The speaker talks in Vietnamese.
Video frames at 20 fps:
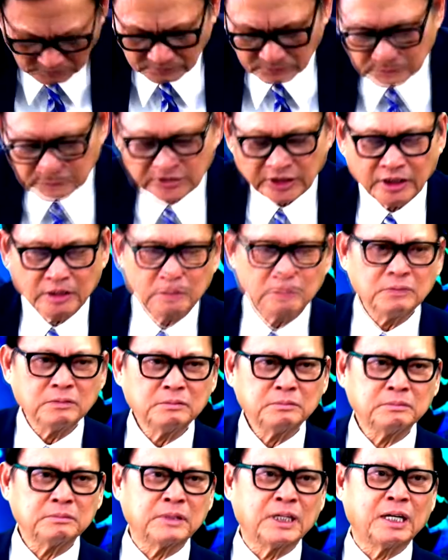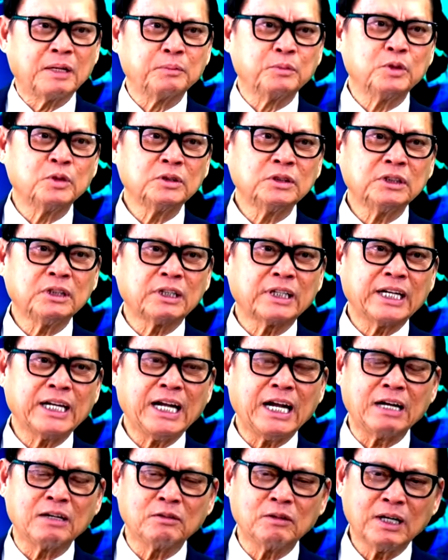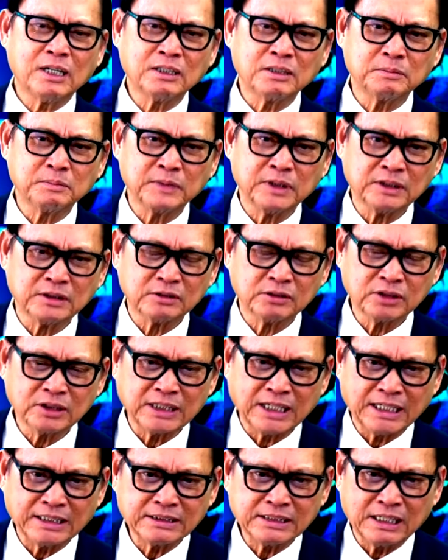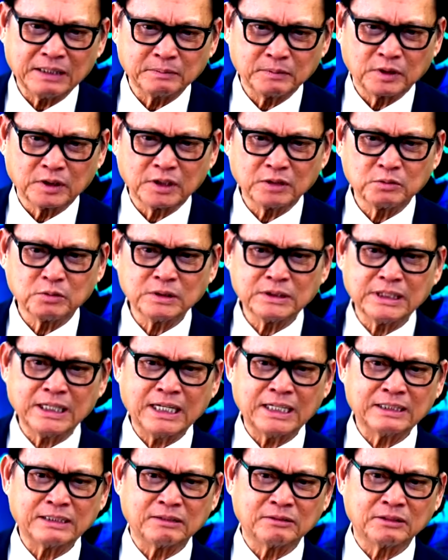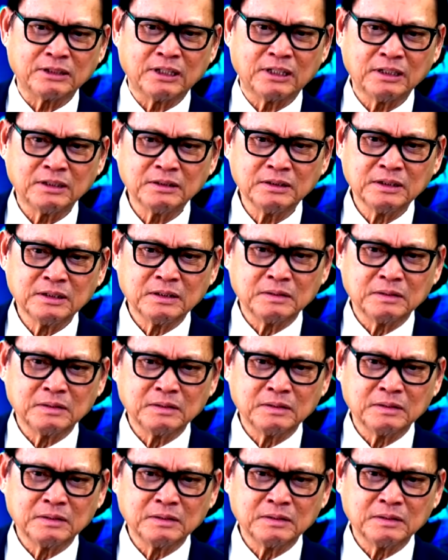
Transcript: nếu mà muốn cho cái hàng hóa của mình xuất cảng sang một cái quốc gia nào đó